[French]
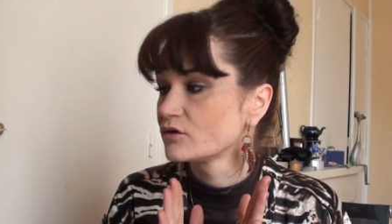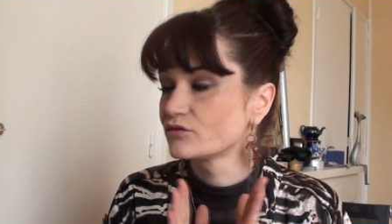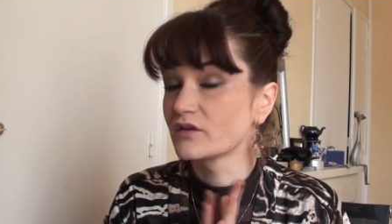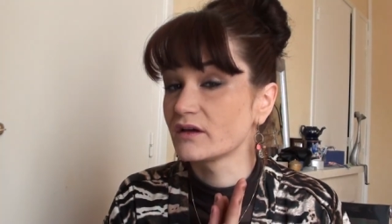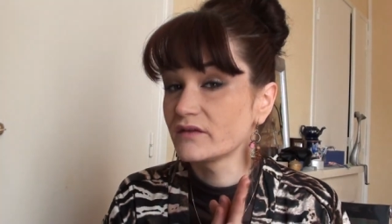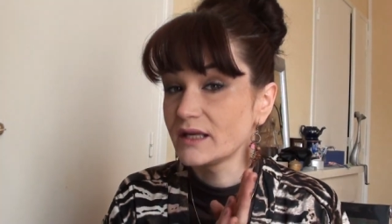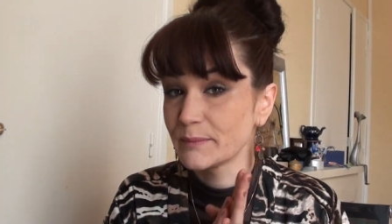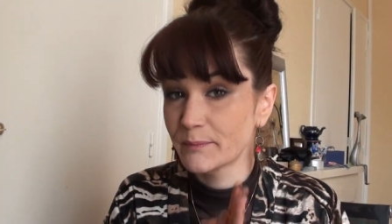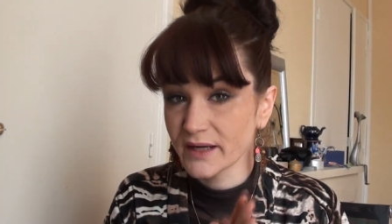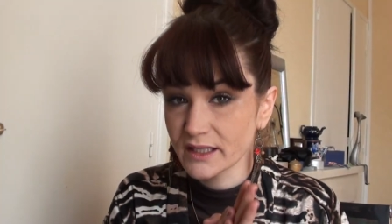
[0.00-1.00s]
Vous avez les
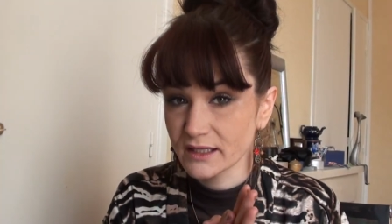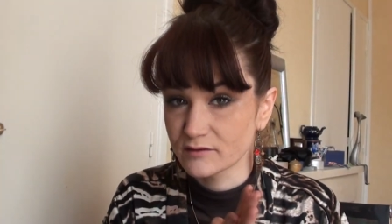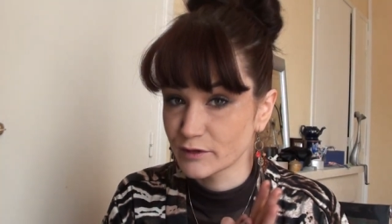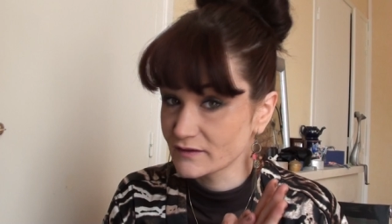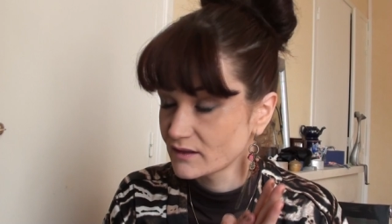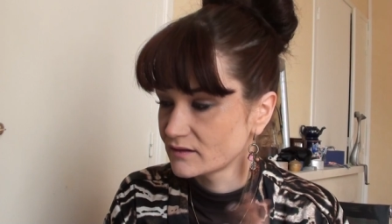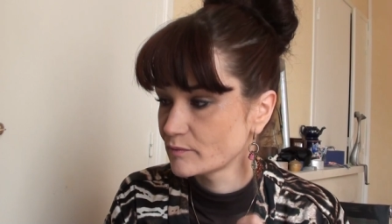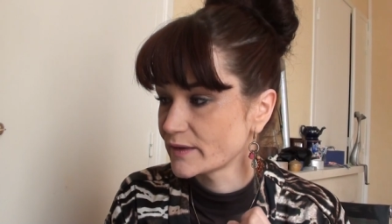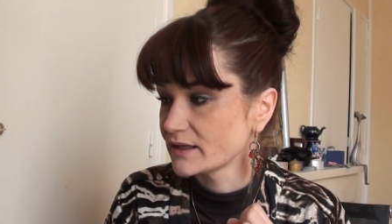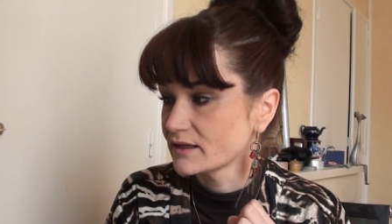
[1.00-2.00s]
paillettes, parce qu'il y a des
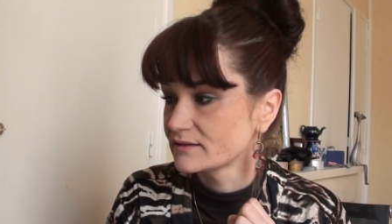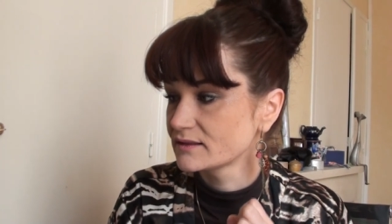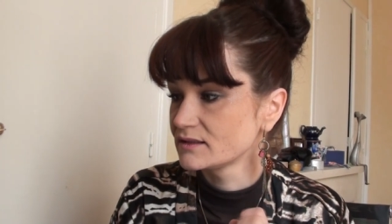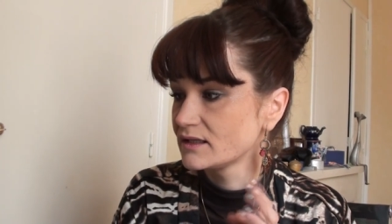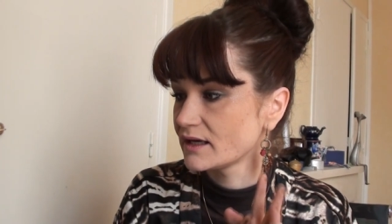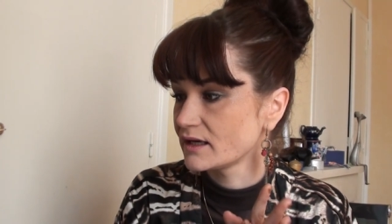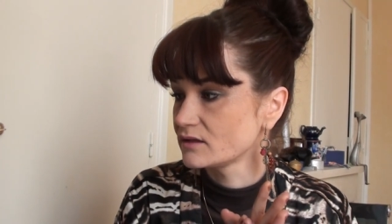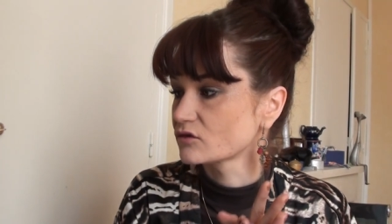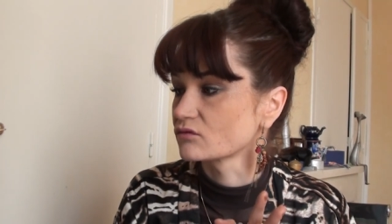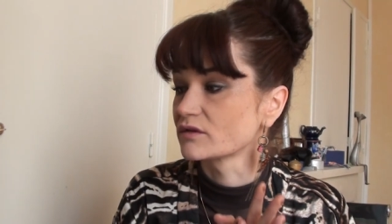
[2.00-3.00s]
paillettes qui,
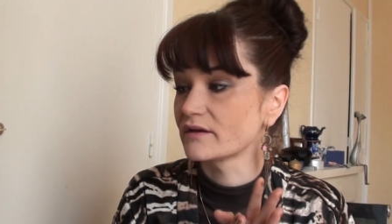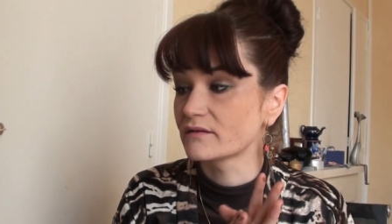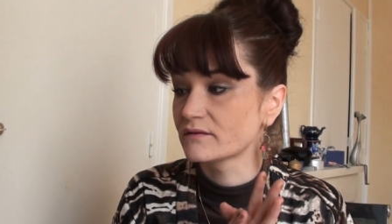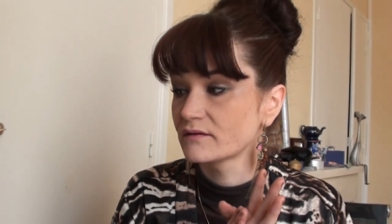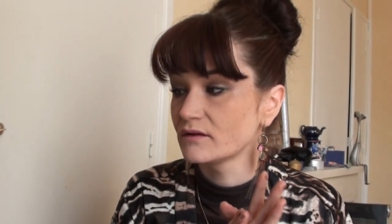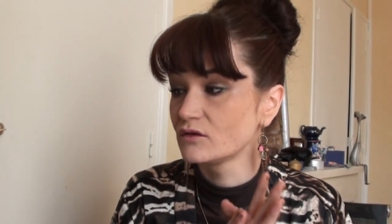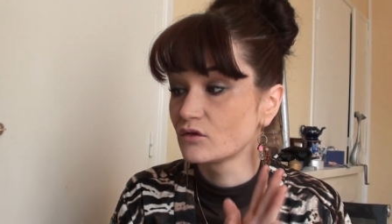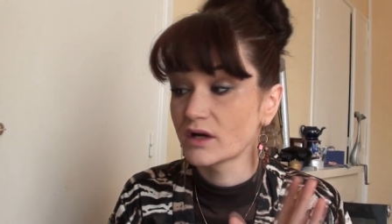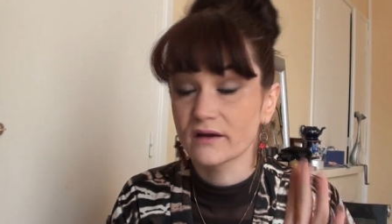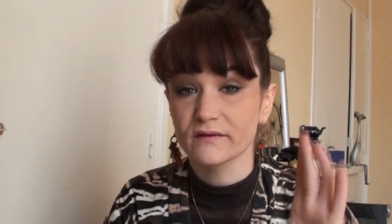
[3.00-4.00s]
elles, sont à
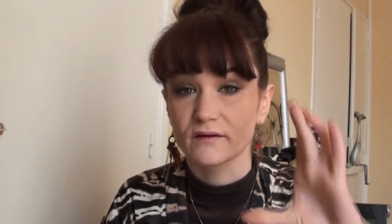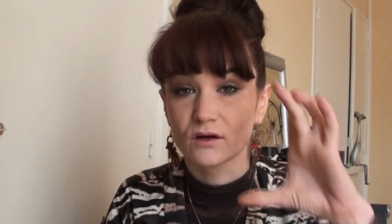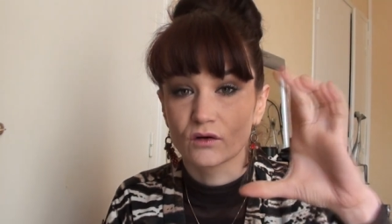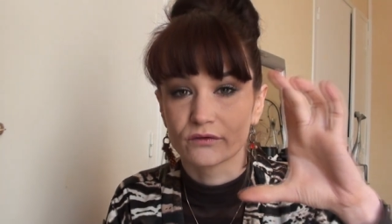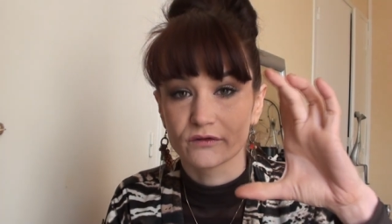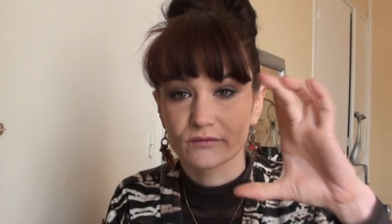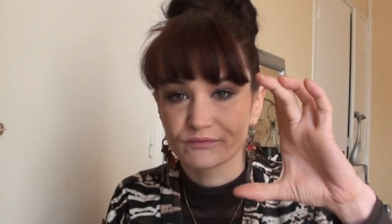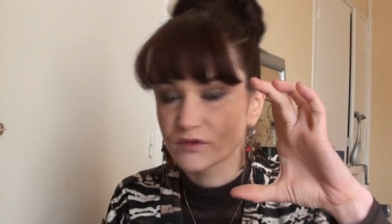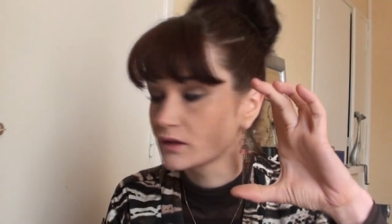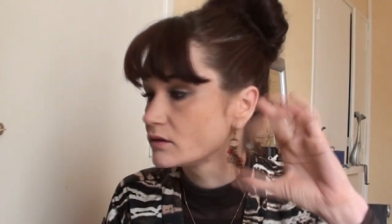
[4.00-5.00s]
6,50$
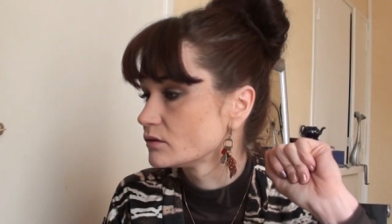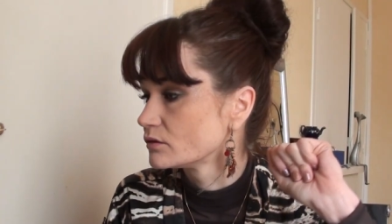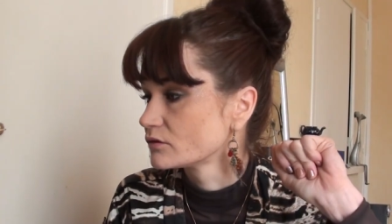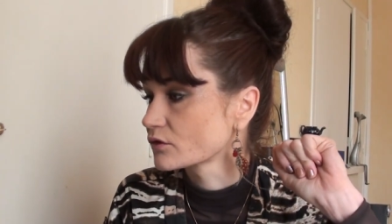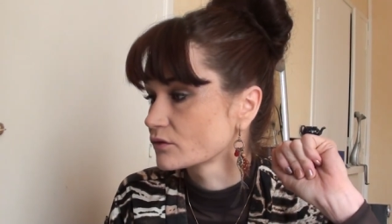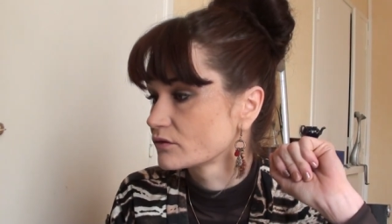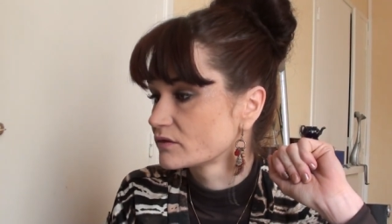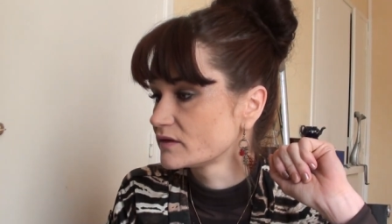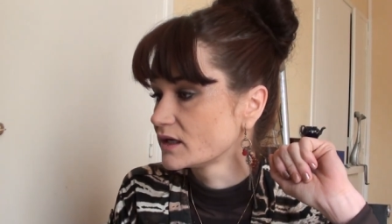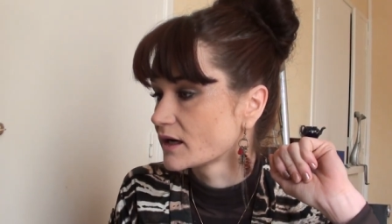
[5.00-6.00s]
le truc de
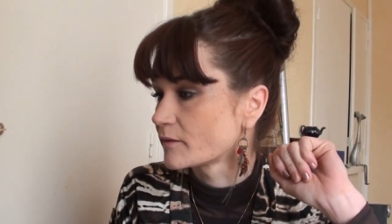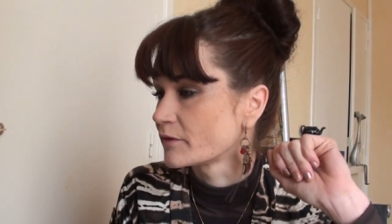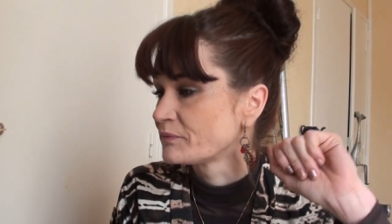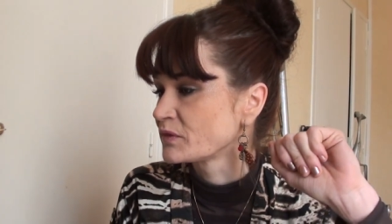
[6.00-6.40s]
10 grammes.